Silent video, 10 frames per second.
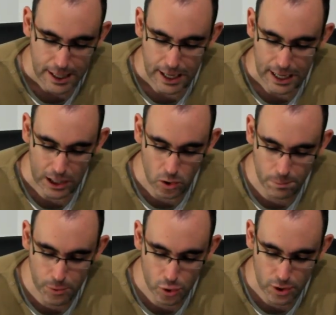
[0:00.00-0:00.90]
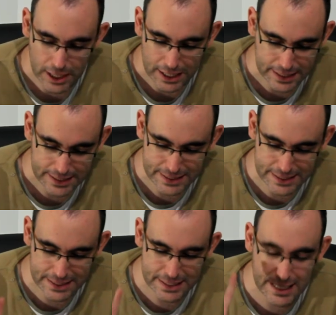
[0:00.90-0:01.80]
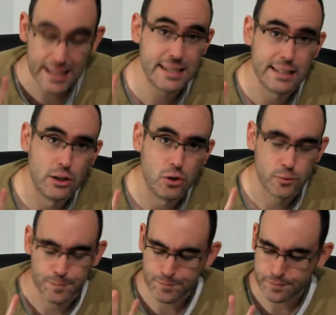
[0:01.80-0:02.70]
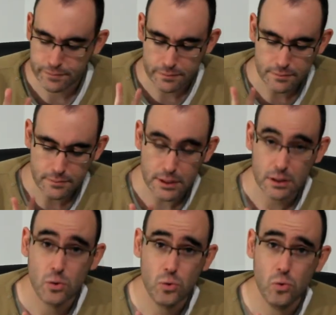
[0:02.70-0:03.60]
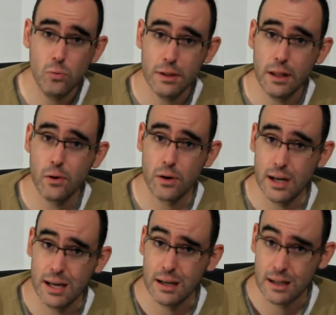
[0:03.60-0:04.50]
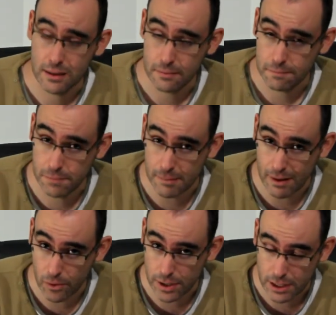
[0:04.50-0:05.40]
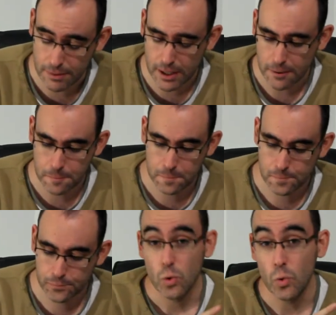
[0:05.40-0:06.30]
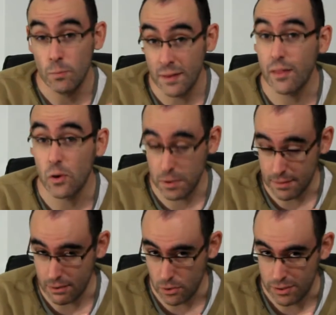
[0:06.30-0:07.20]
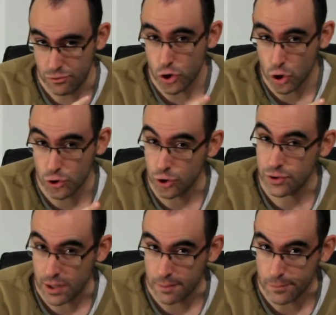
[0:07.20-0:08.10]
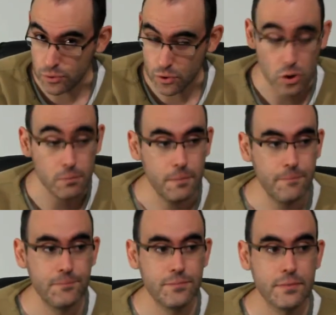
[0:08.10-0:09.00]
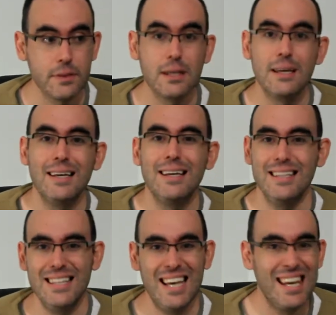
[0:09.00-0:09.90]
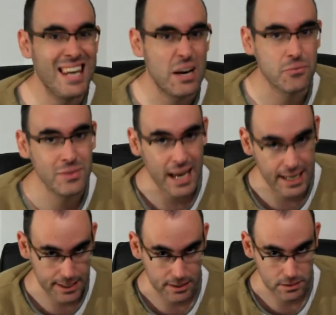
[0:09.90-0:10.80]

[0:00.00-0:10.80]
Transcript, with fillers: la compro en tres sitios. Un vendedor privado en eBay, un vendedor privado en doctortrade.com y en la FNAC.